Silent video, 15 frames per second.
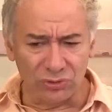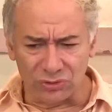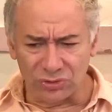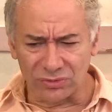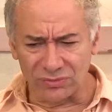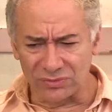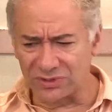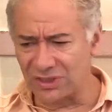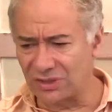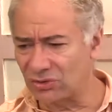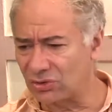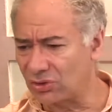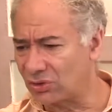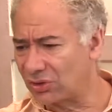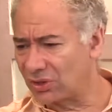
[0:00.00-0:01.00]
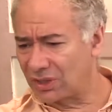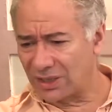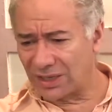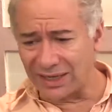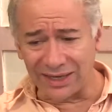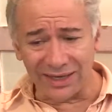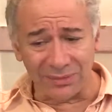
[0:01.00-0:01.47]
yo siento
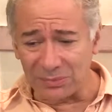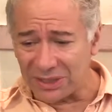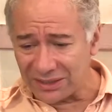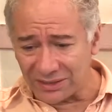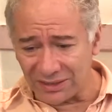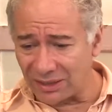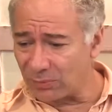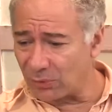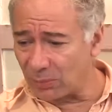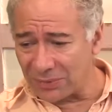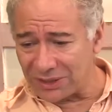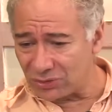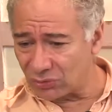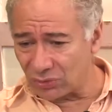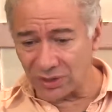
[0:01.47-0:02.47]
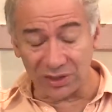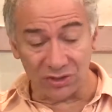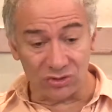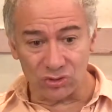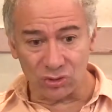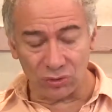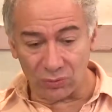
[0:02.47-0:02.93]
claramente el momento en que
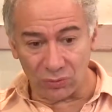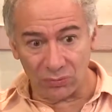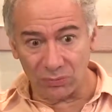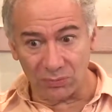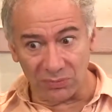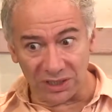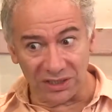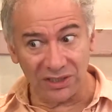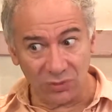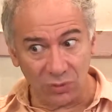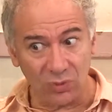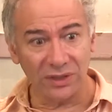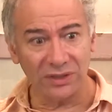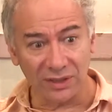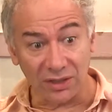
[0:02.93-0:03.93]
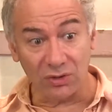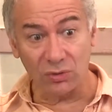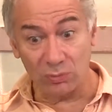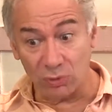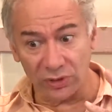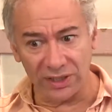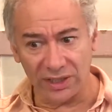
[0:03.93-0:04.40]
yo me di cuenta
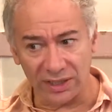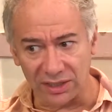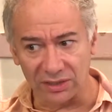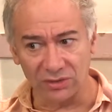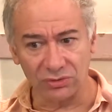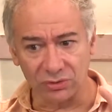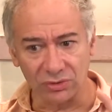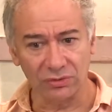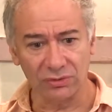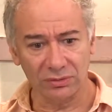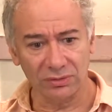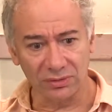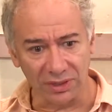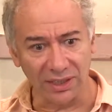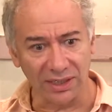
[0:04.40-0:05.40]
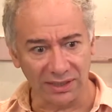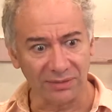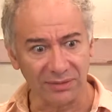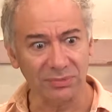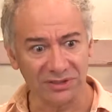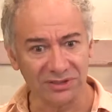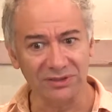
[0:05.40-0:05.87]
cómo era esto de la
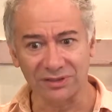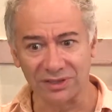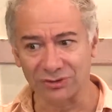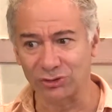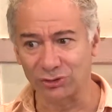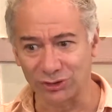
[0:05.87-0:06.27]
representación